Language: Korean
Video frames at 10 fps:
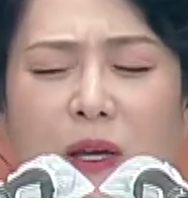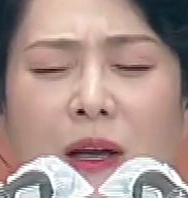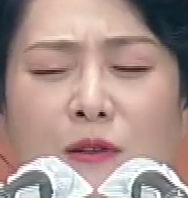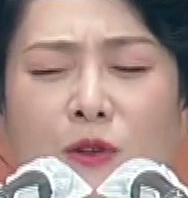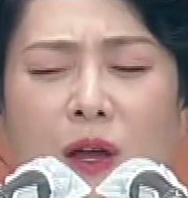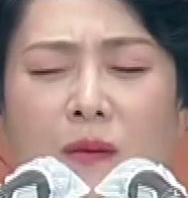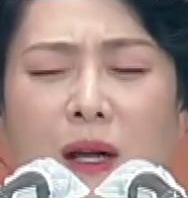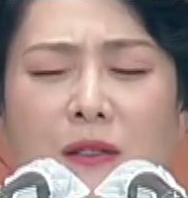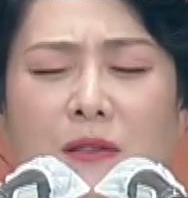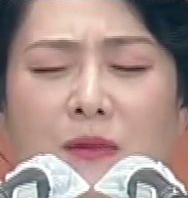약속의
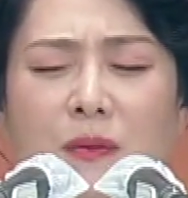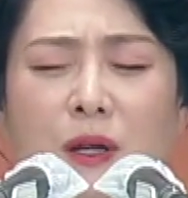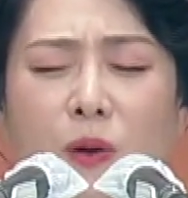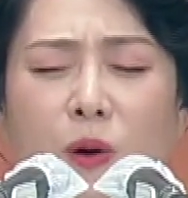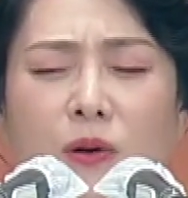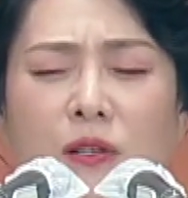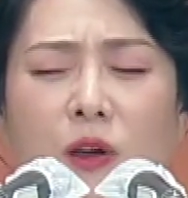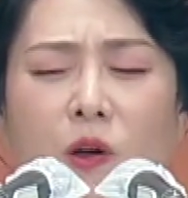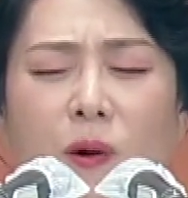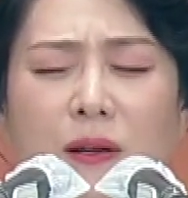말씀을 믿고 그
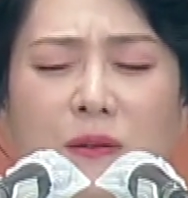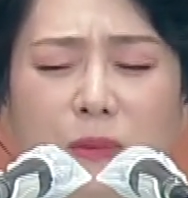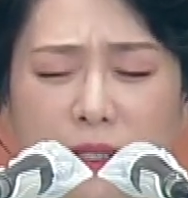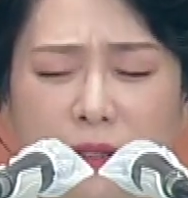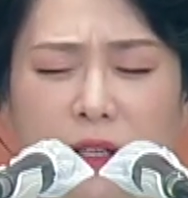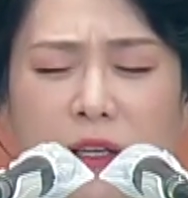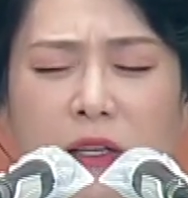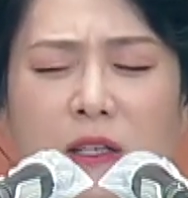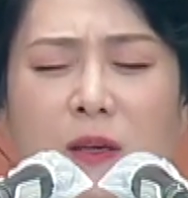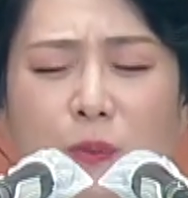결과를 믿으니
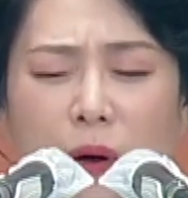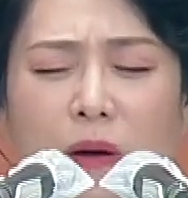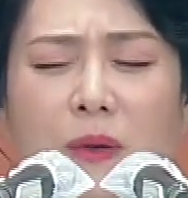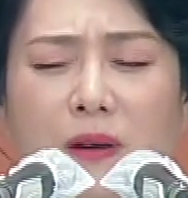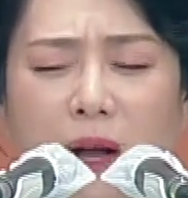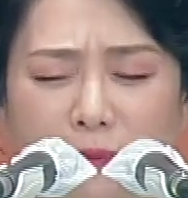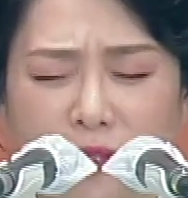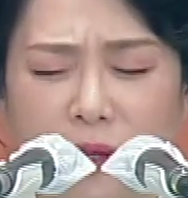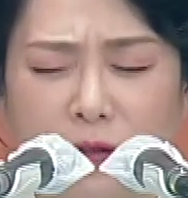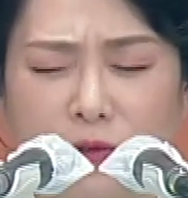기뻐하며
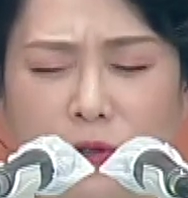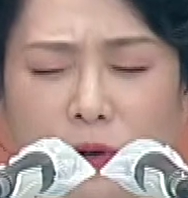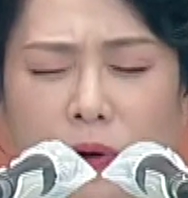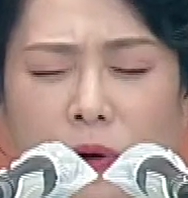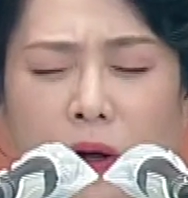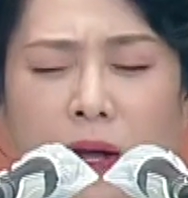감사할 수 있고